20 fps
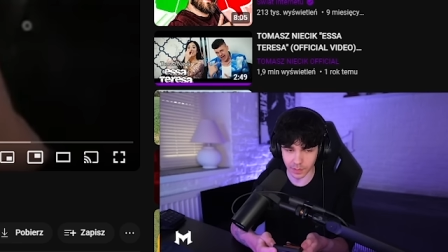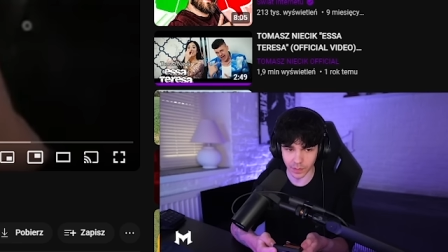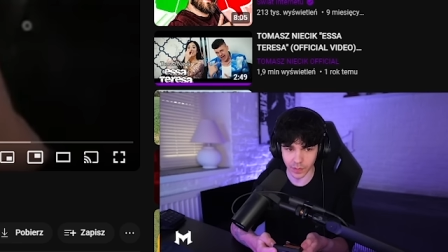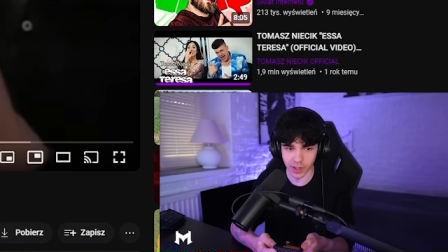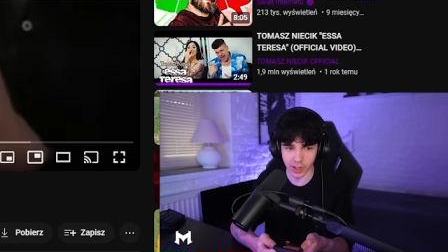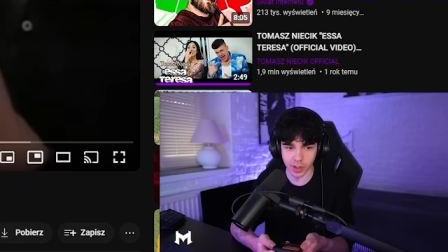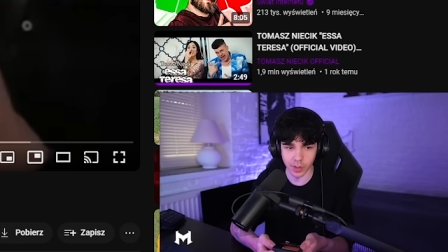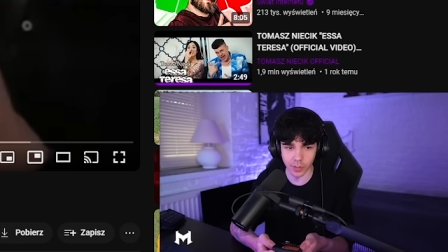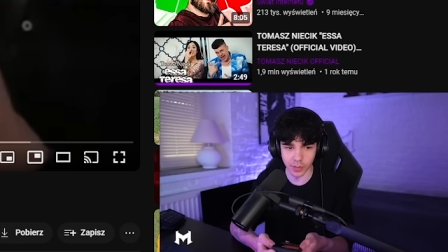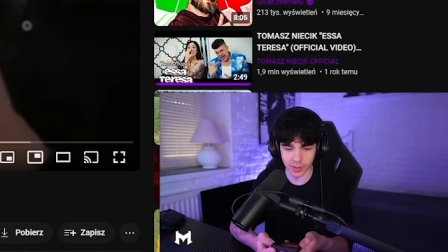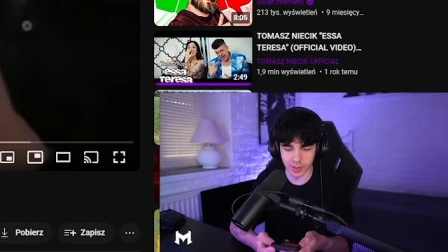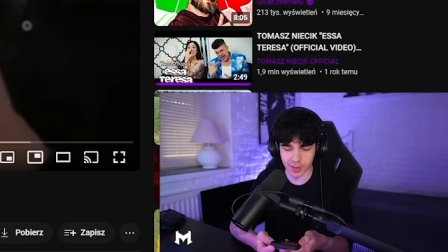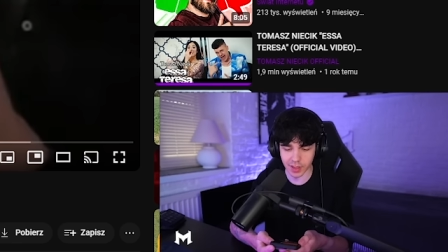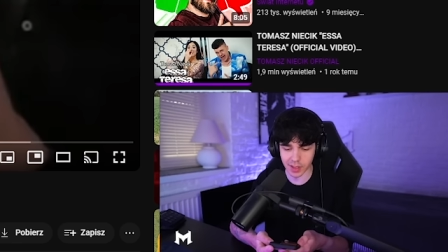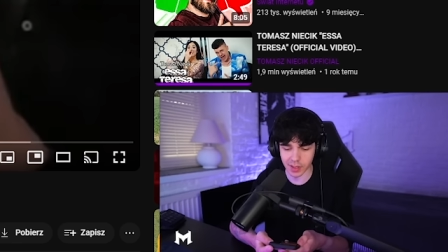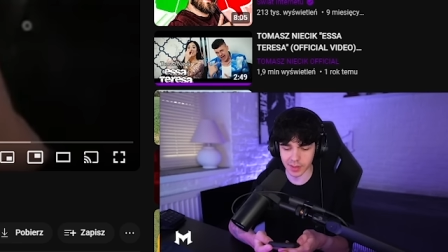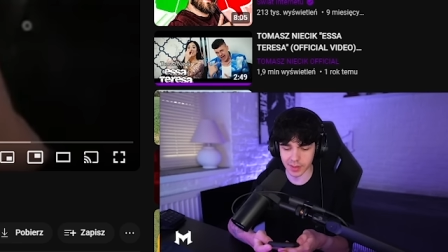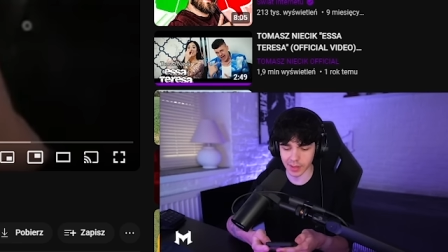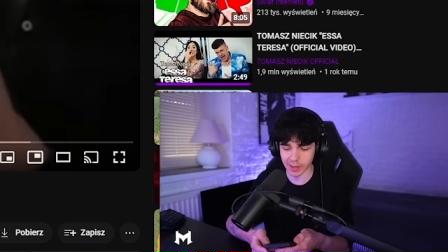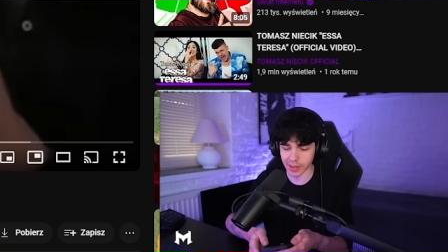jego post na
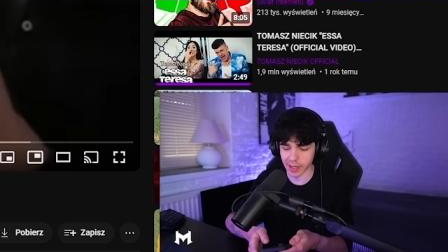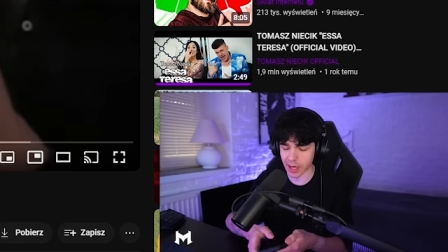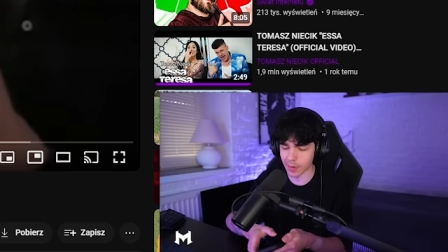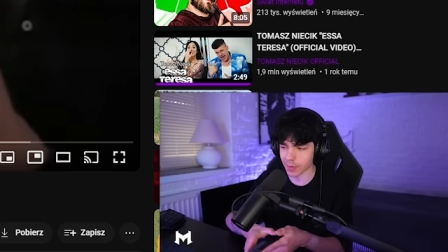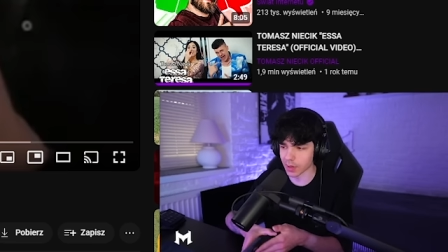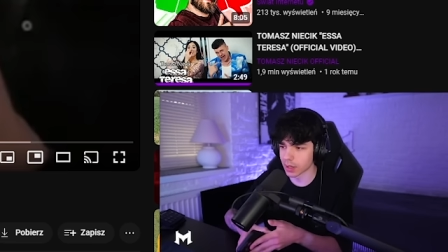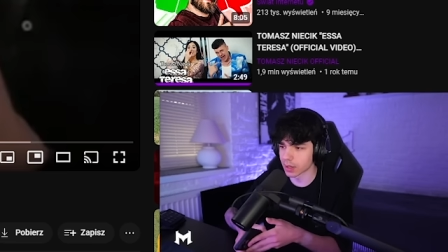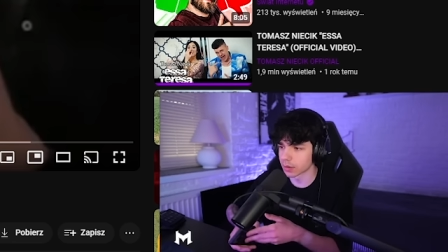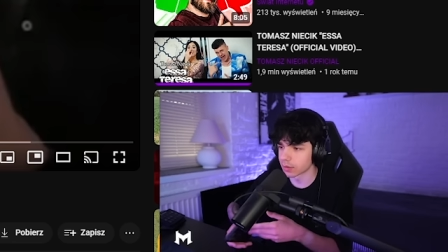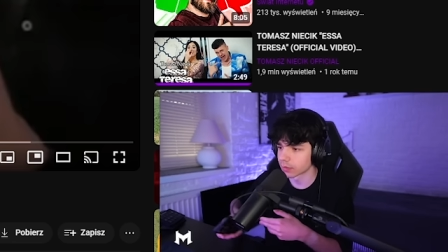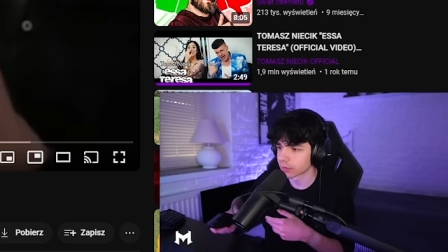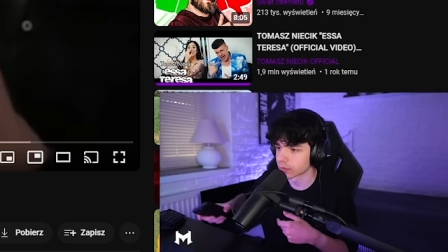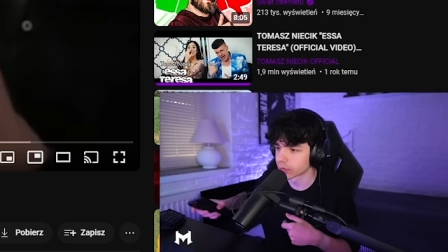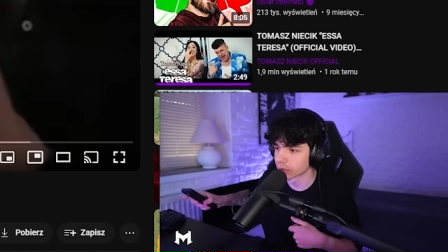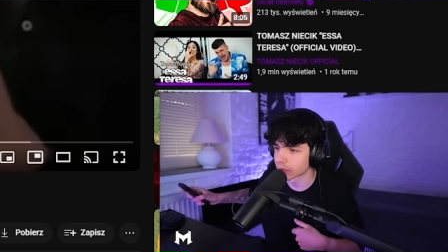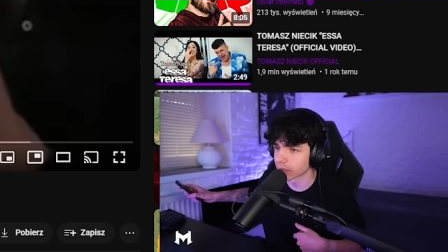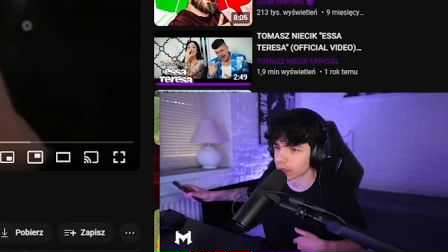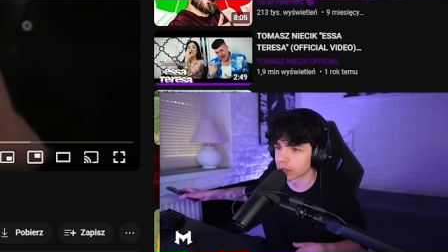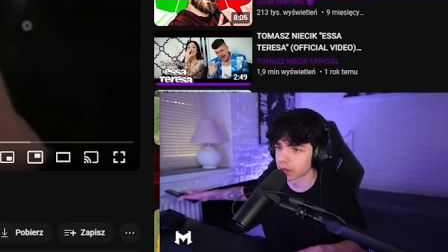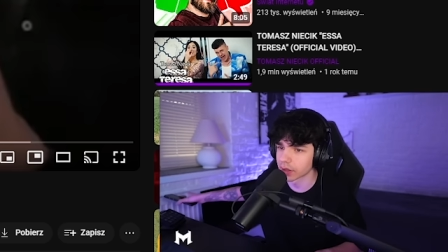Instagramie, no
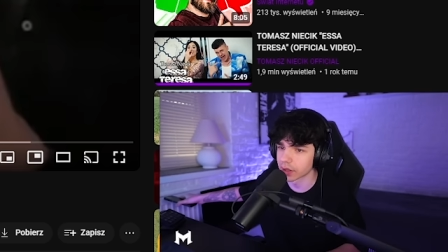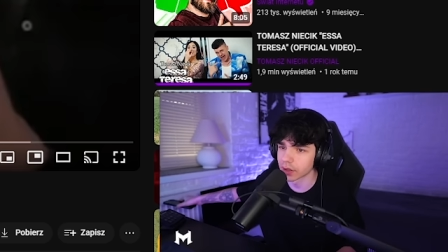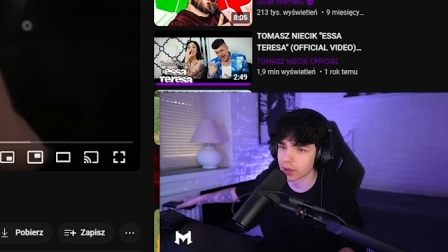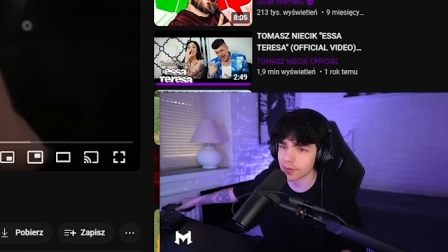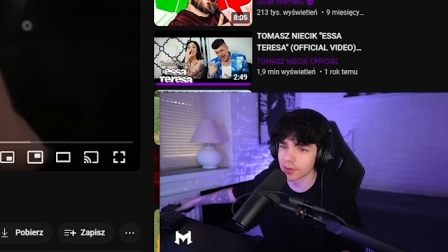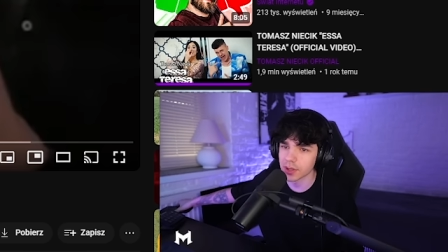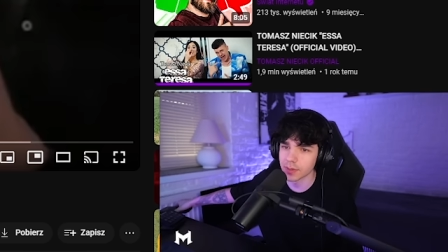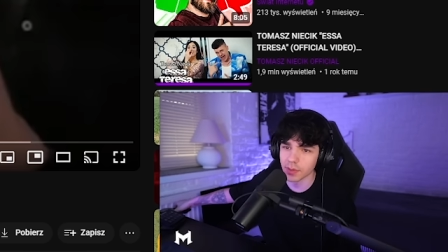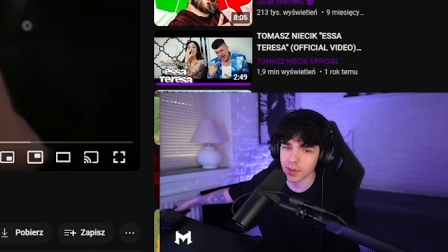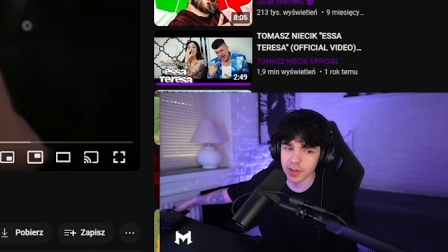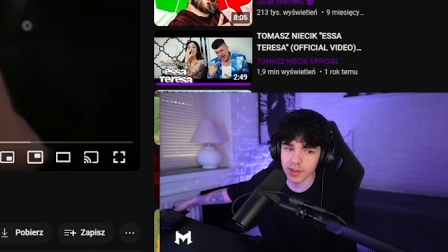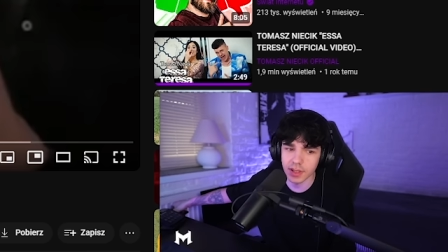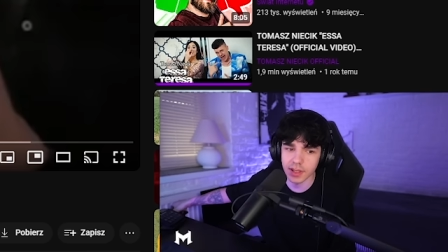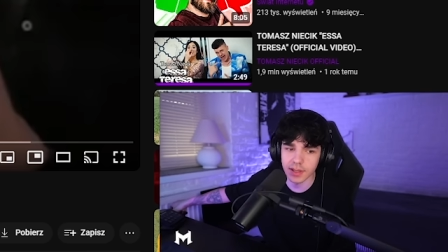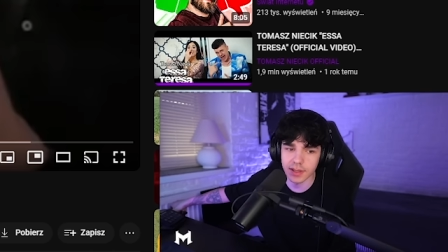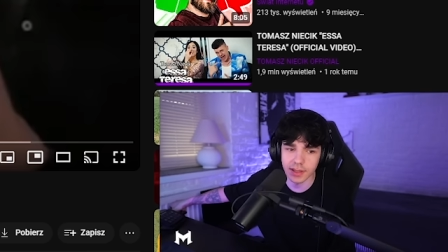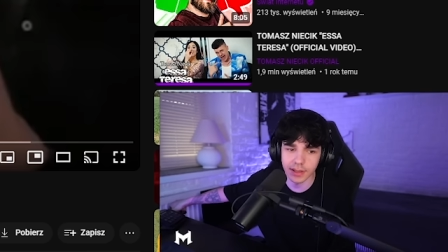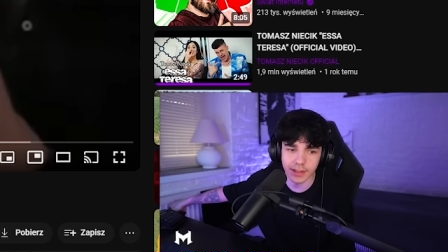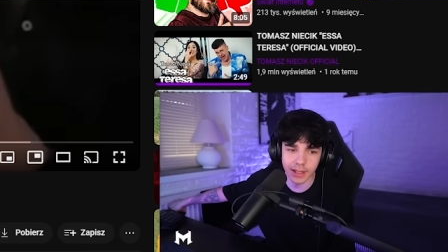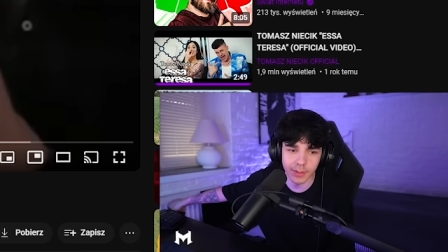to jego najnowszy post na
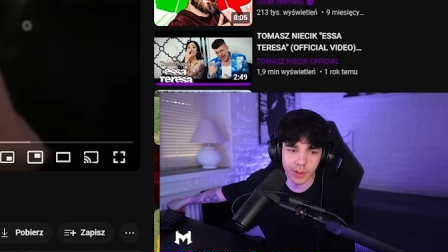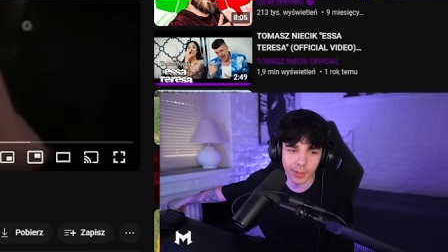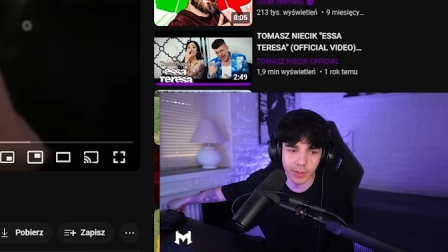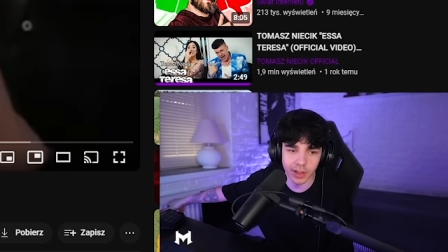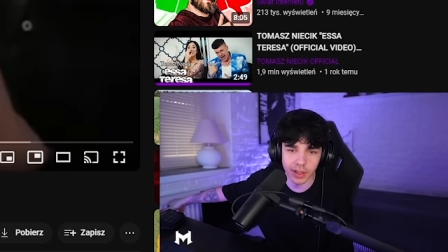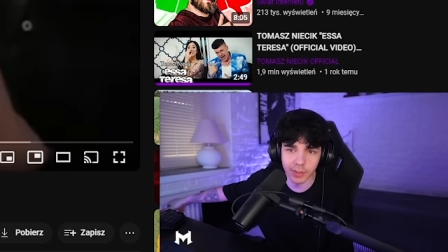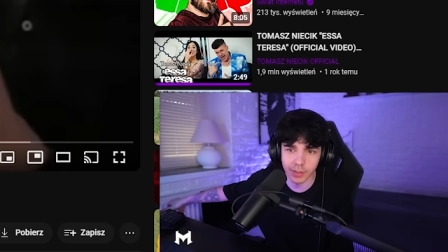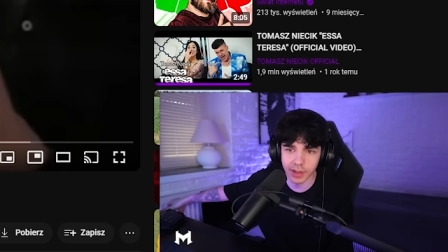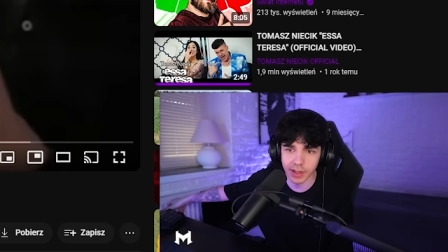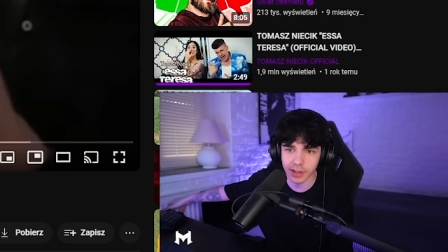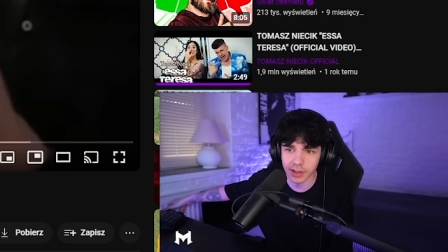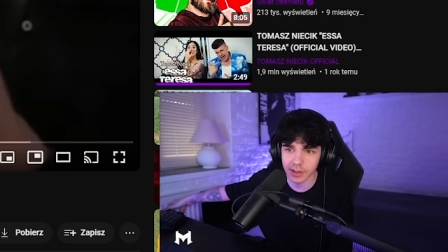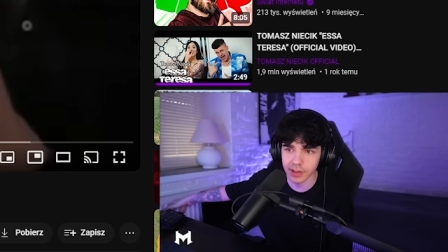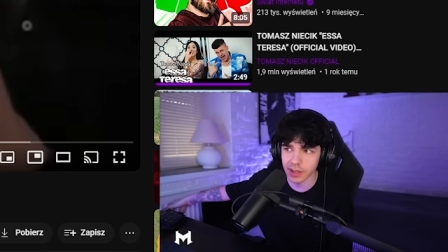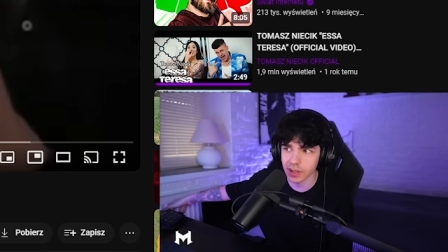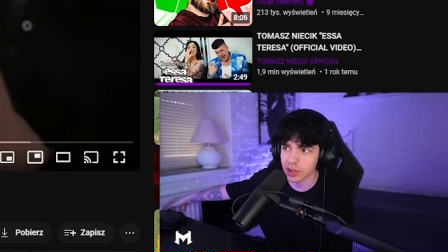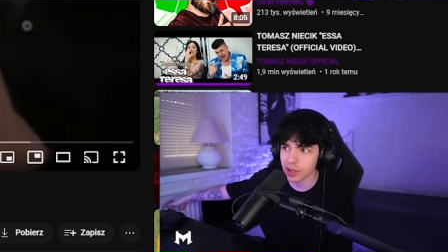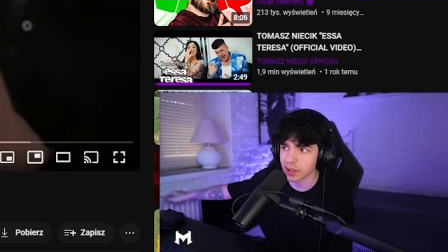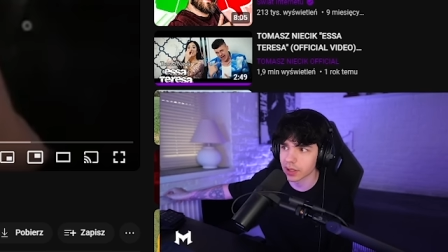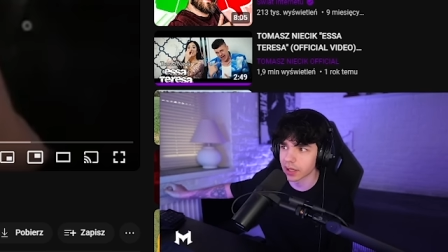Instagramie ma chyba
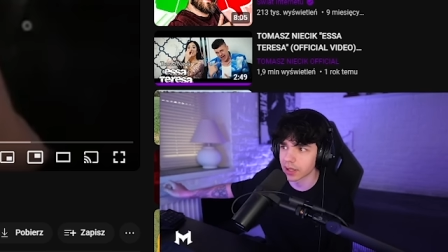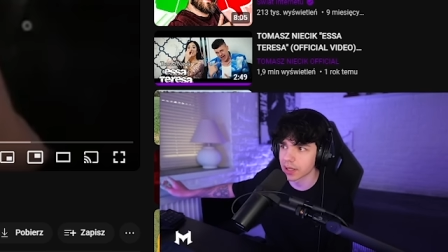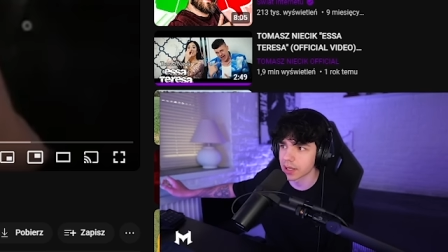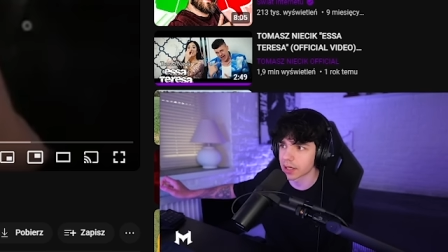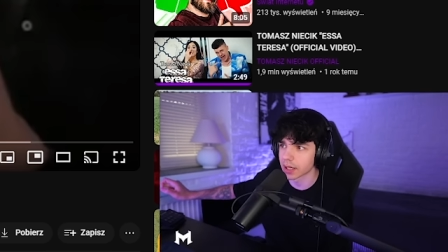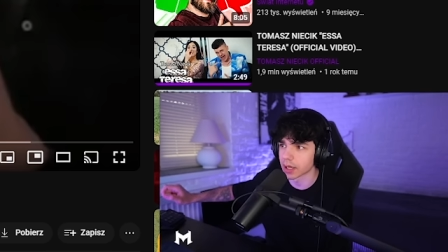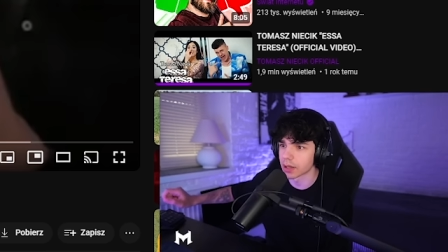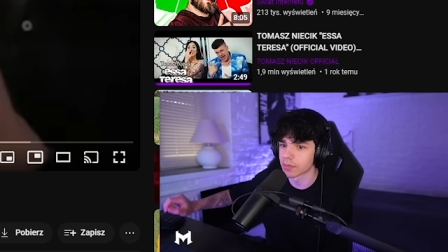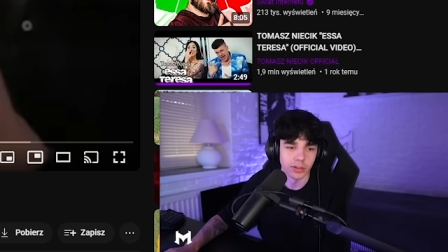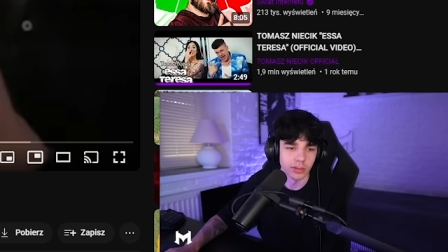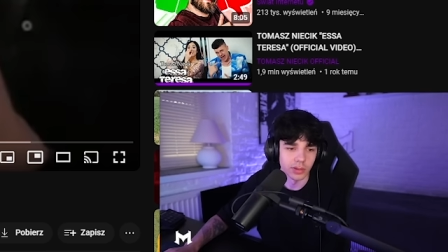11 kalikę.